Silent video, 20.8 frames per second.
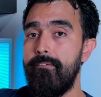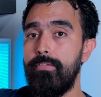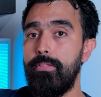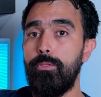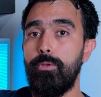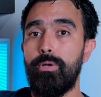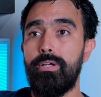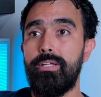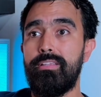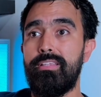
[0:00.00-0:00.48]

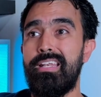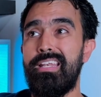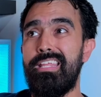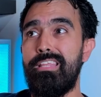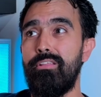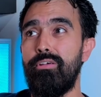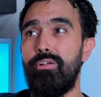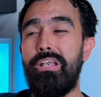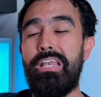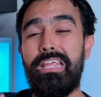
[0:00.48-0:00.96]
no he
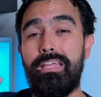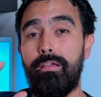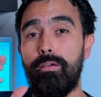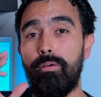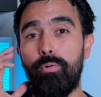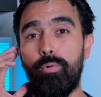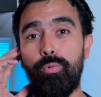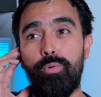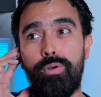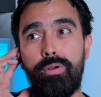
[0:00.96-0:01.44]
tenido
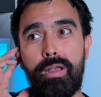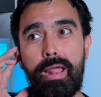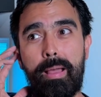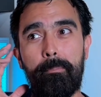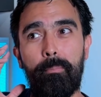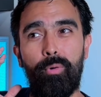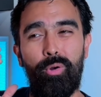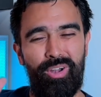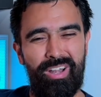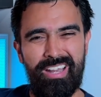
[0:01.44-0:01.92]
ninguna
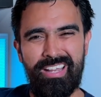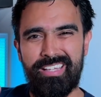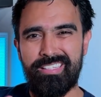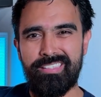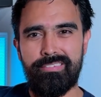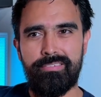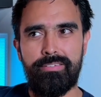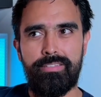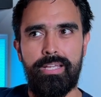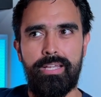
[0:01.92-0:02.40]

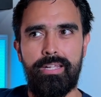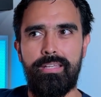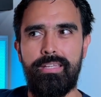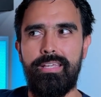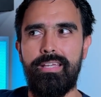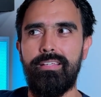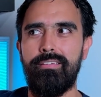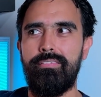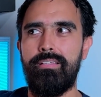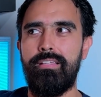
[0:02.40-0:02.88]
molestia,
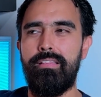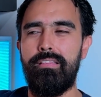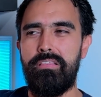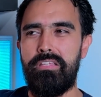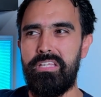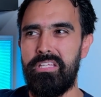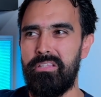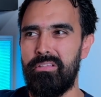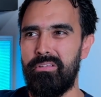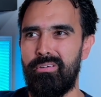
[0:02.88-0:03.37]
ni he
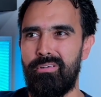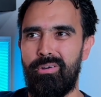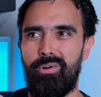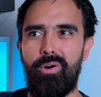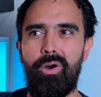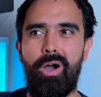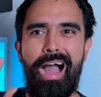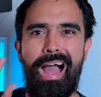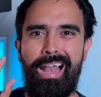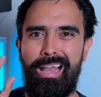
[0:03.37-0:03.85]

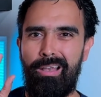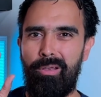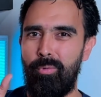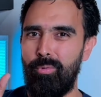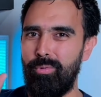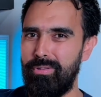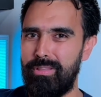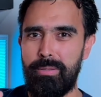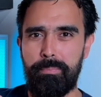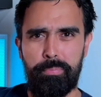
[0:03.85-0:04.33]
sentido
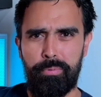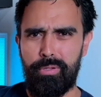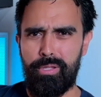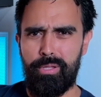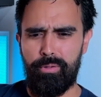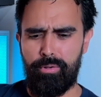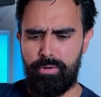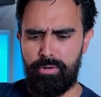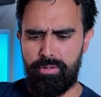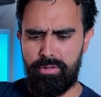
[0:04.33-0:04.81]
algún tipo de
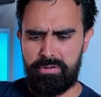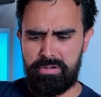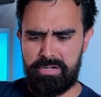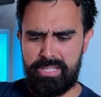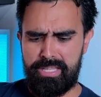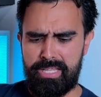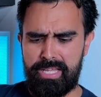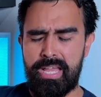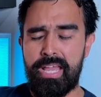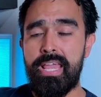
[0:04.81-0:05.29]
dolor,
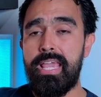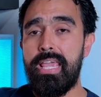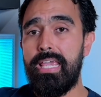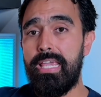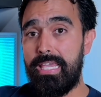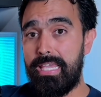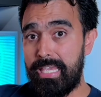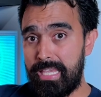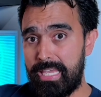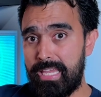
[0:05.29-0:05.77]
nada.
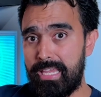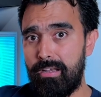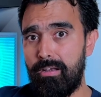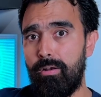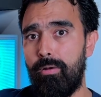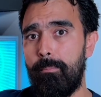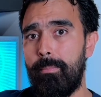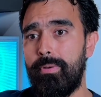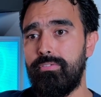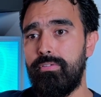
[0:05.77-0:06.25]
Y
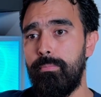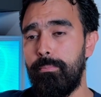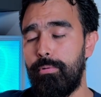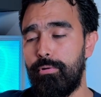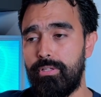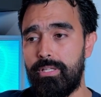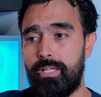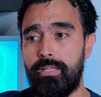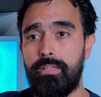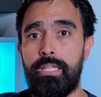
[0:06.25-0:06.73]
lo más
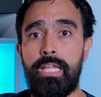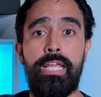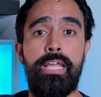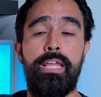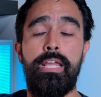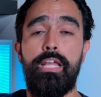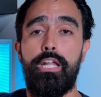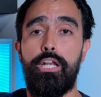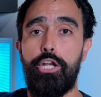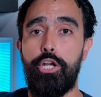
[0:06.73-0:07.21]

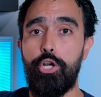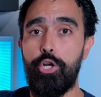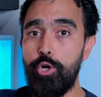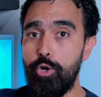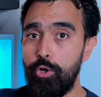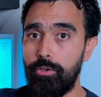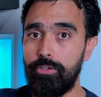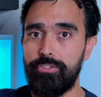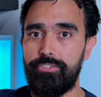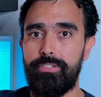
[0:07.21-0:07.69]
importante,
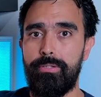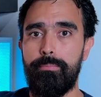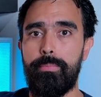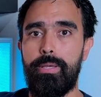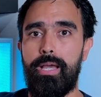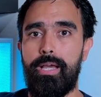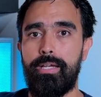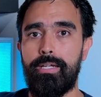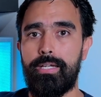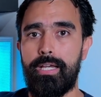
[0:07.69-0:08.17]
no se me
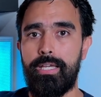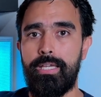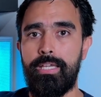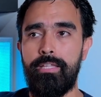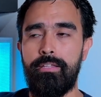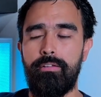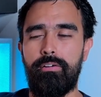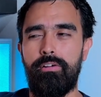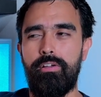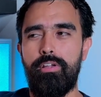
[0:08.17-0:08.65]
han
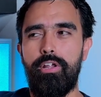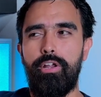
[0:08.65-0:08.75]
caído.